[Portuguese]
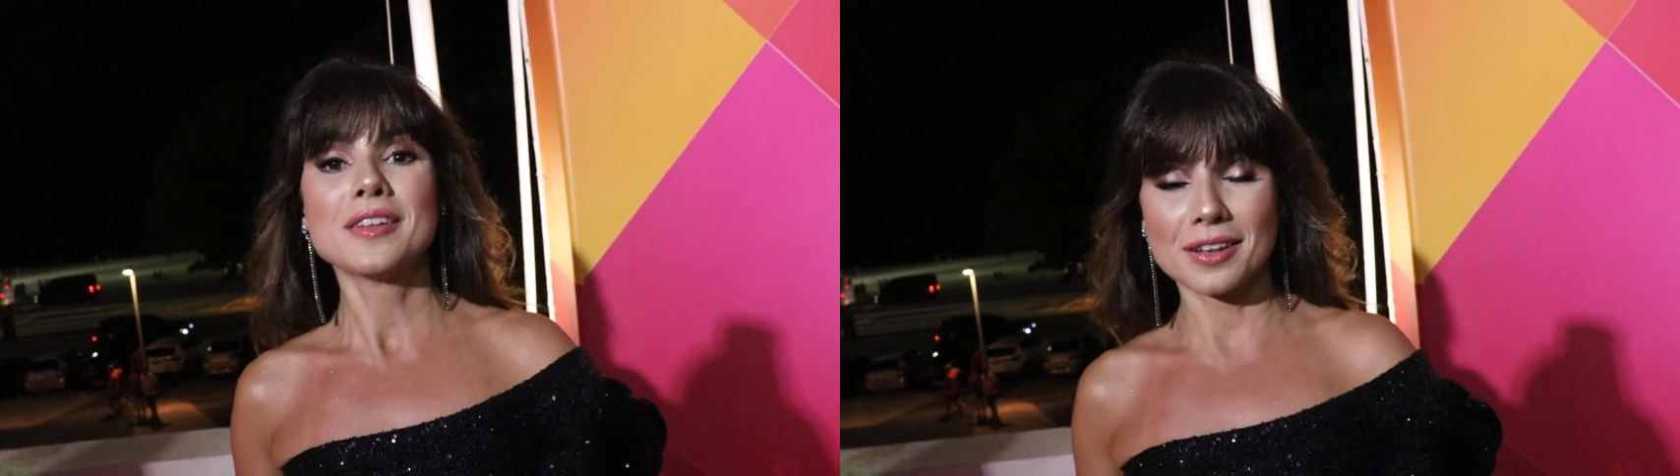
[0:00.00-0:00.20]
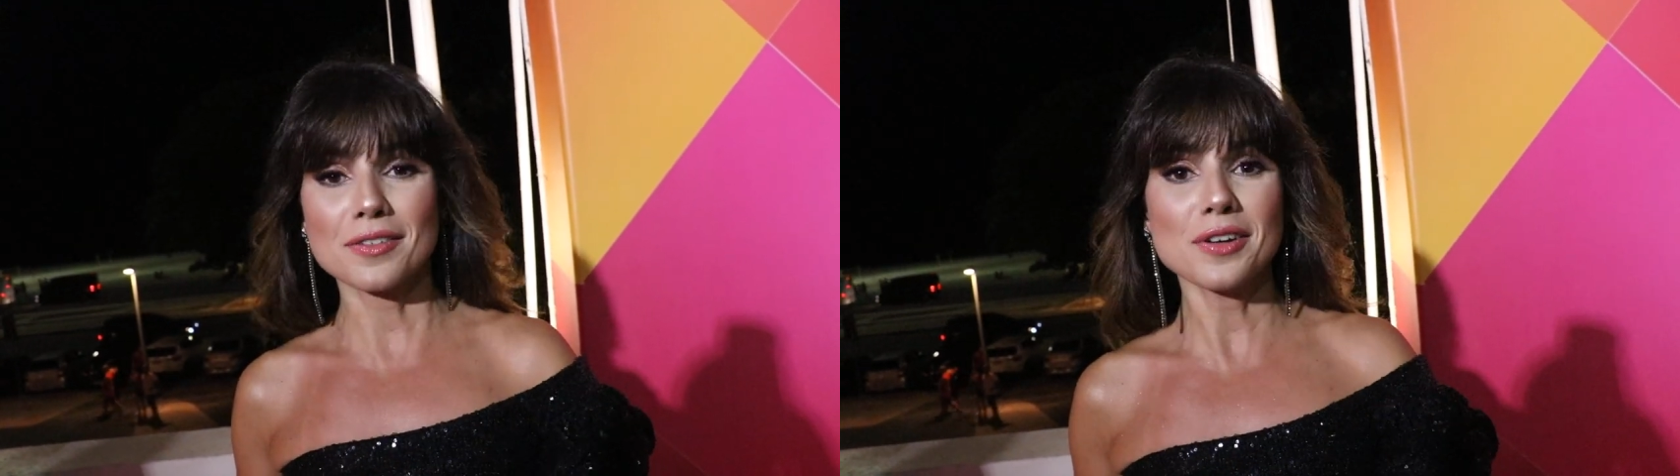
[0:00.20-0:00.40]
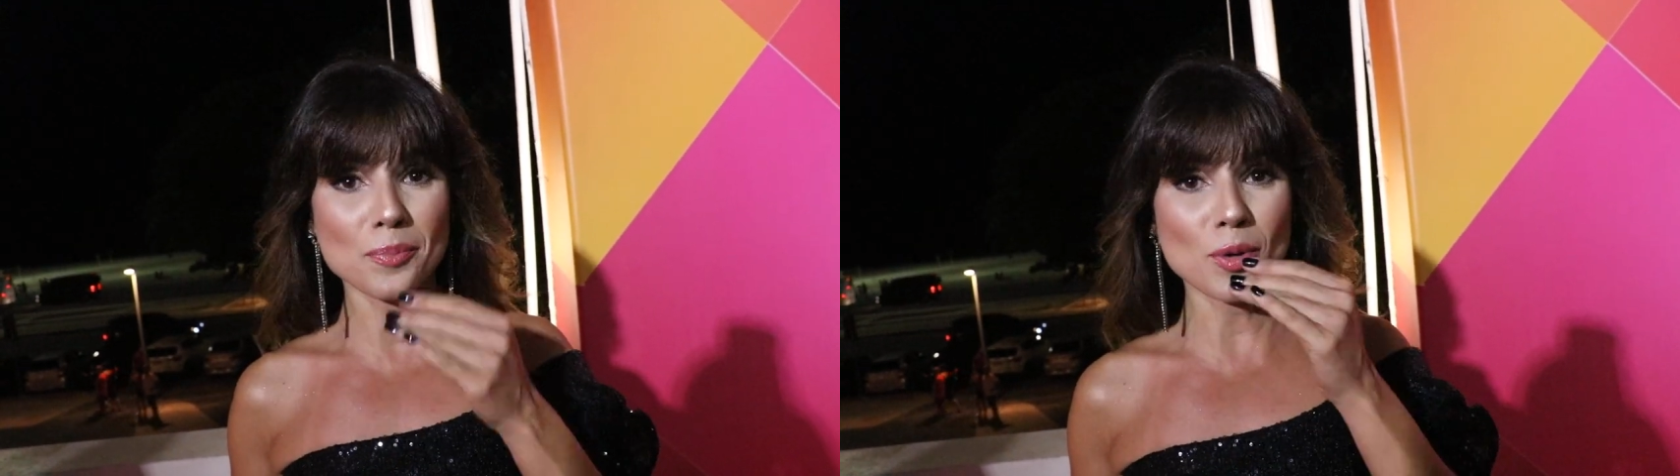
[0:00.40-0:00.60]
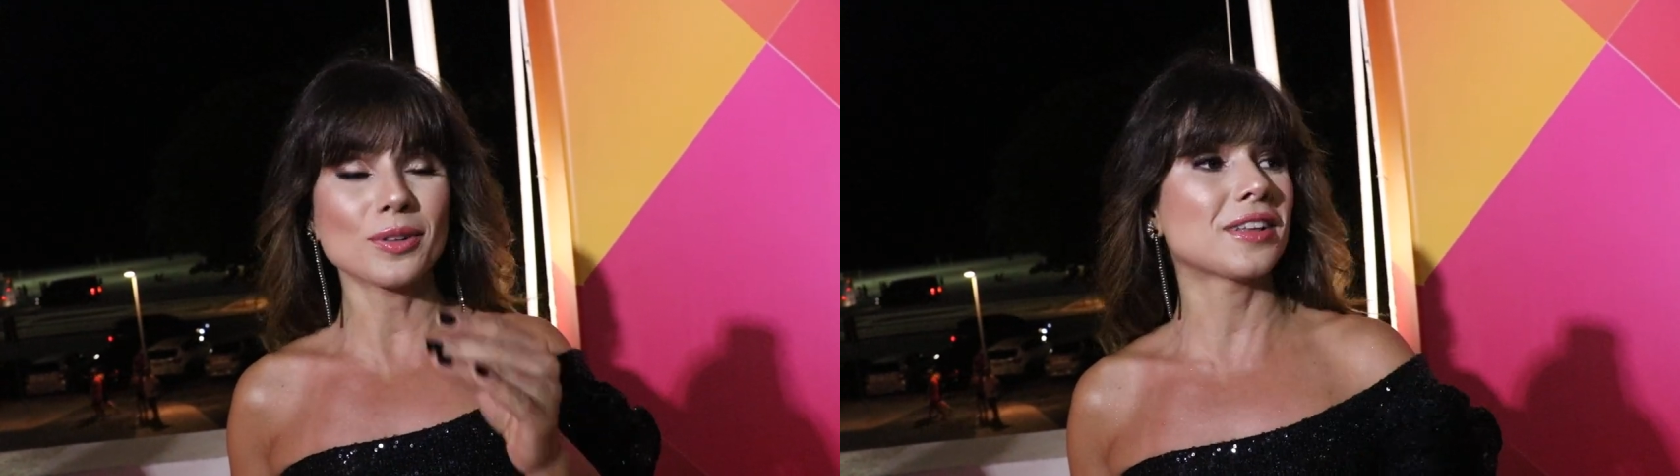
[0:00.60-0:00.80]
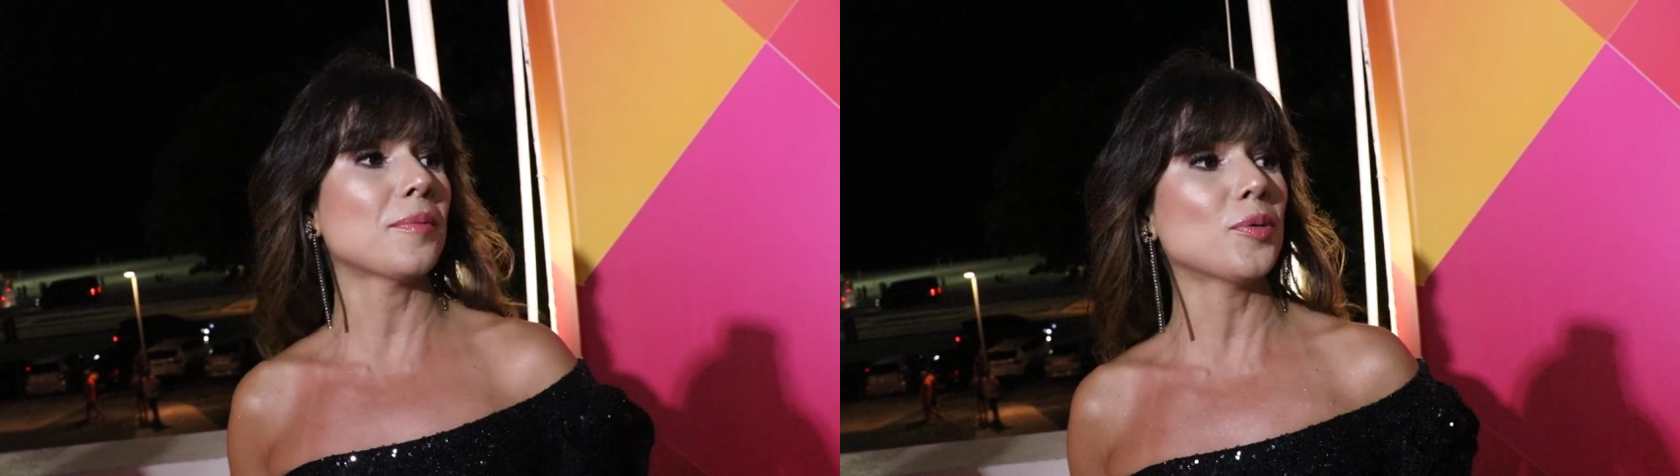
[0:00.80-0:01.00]
tava
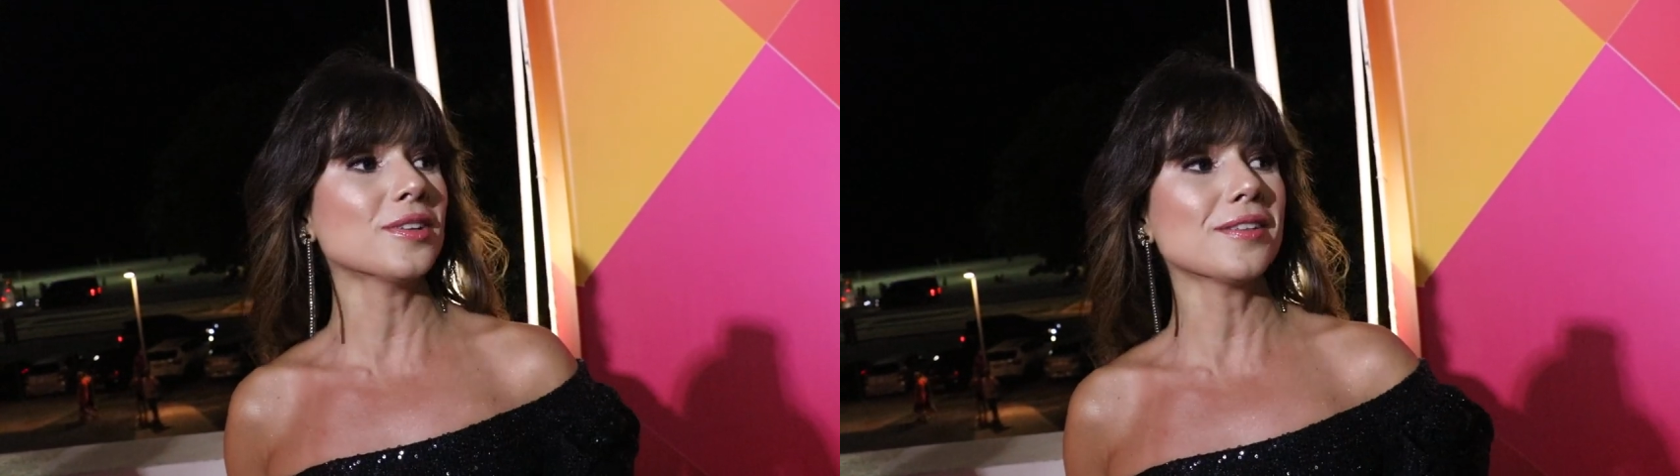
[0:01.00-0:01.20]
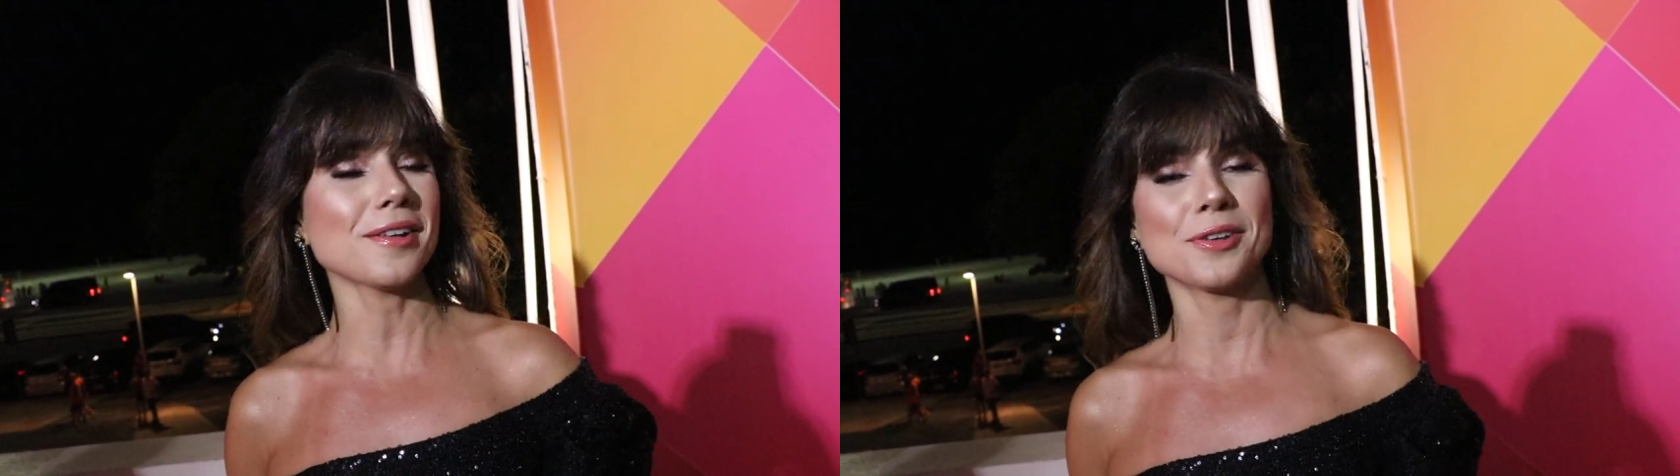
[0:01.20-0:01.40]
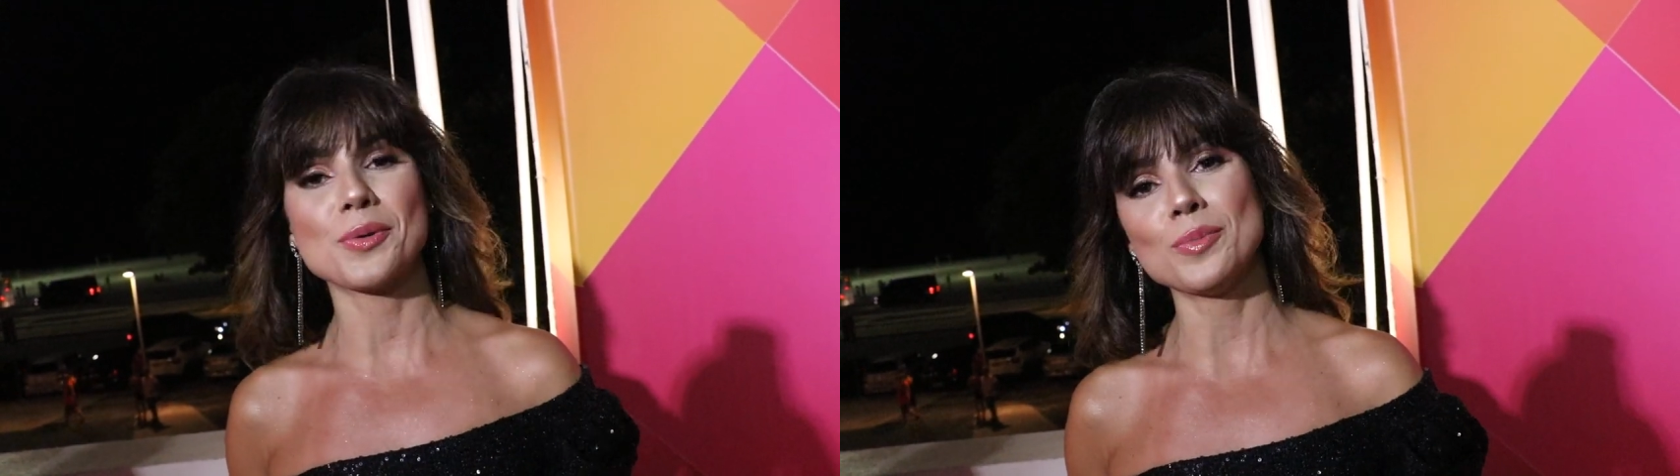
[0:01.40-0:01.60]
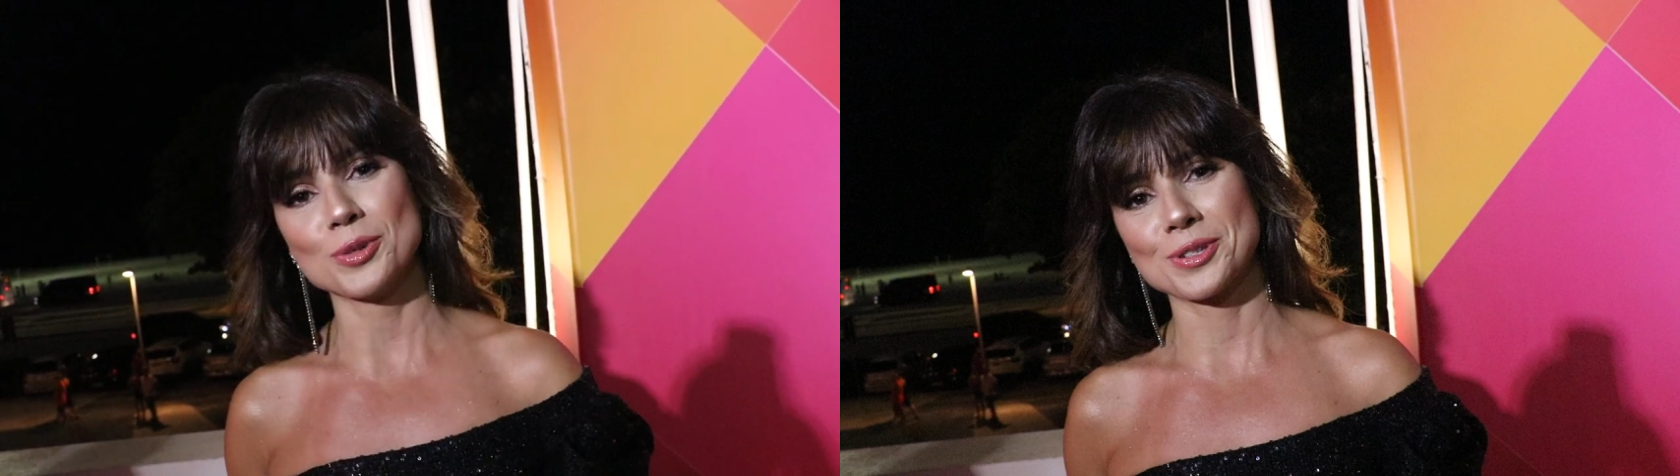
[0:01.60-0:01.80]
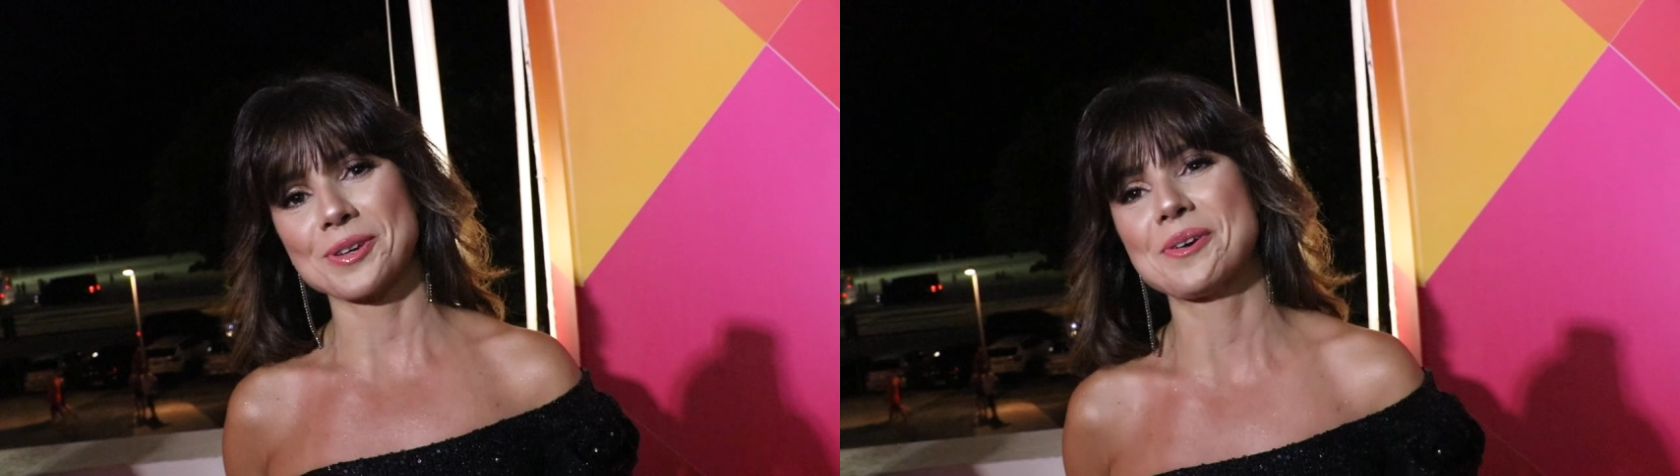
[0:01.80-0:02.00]
na ponta da língua a
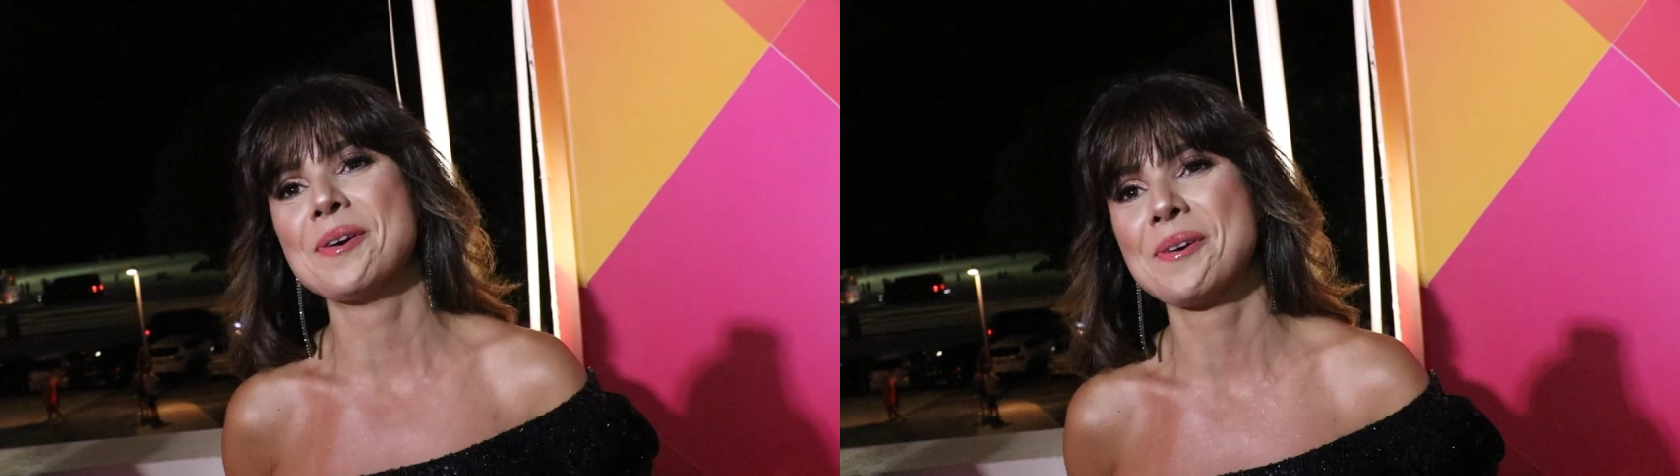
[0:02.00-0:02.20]
música.